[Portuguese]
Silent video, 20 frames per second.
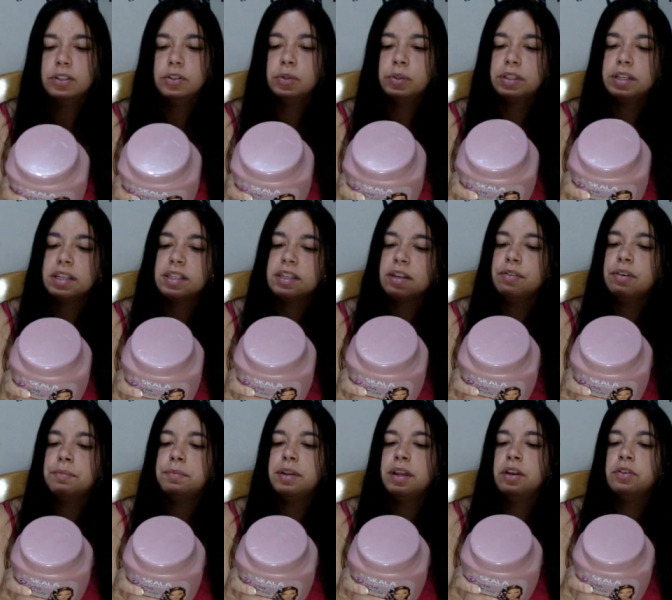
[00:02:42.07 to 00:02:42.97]

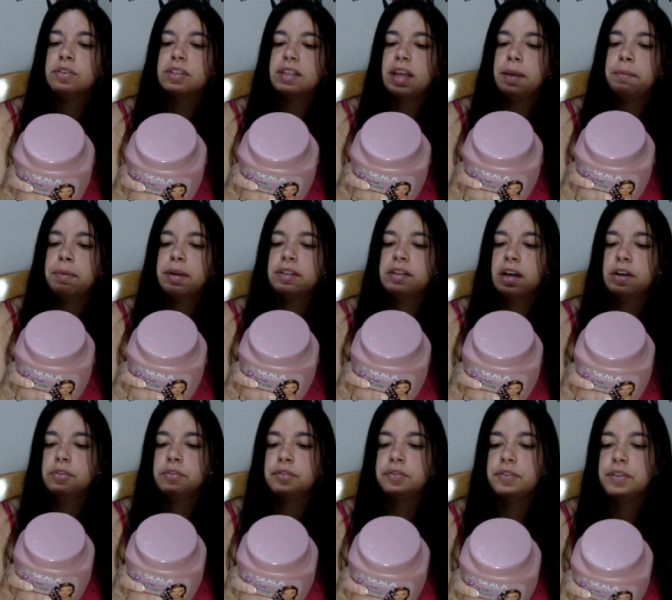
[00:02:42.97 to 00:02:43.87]
Nutrição e brilho sem
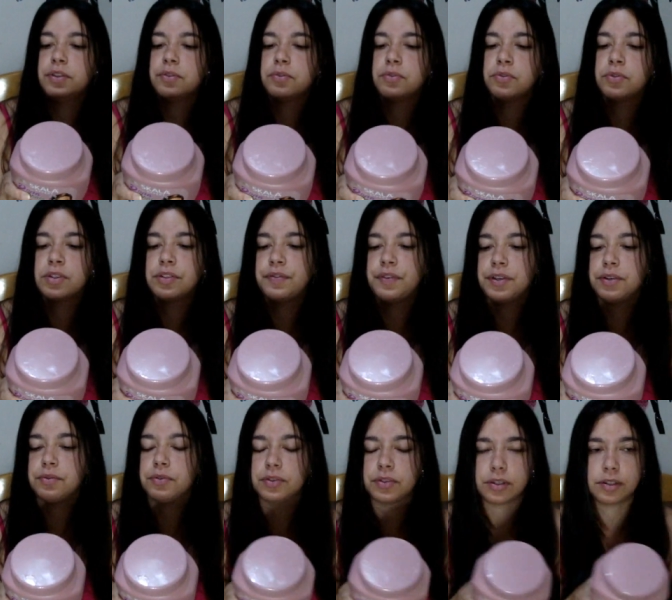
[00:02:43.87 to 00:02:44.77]
pesar no fio, nos
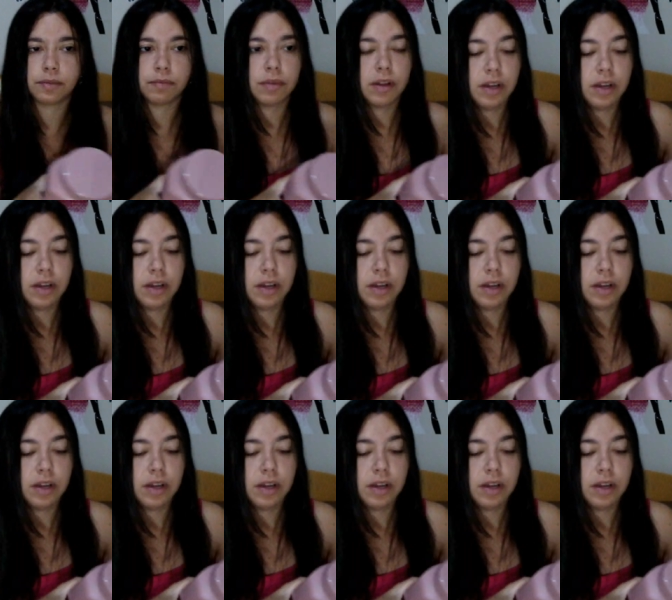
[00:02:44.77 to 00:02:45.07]
fios.